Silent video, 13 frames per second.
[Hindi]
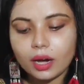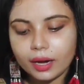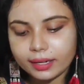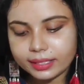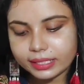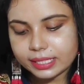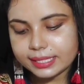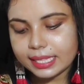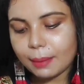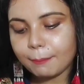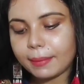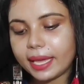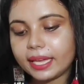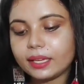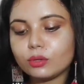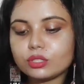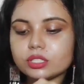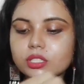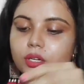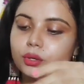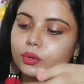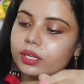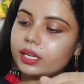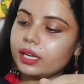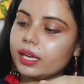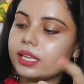और इसलिए मैं यूज़
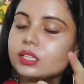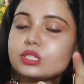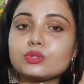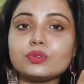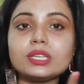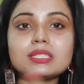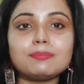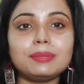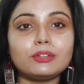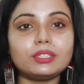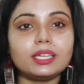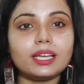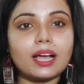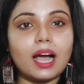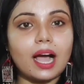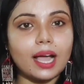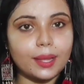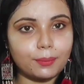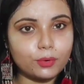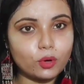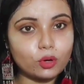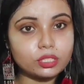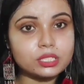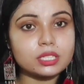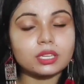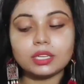करूँगी ये स्विस ब्यूटी का
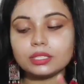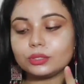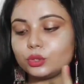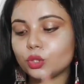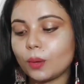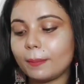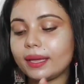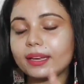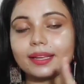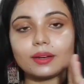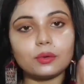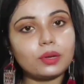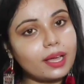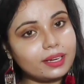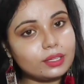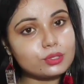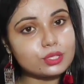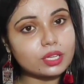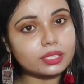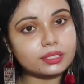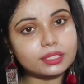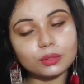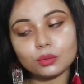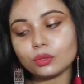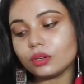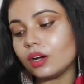आईब्रोज जो मैं रेगुलर यूज़ करती
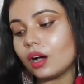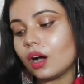हूँ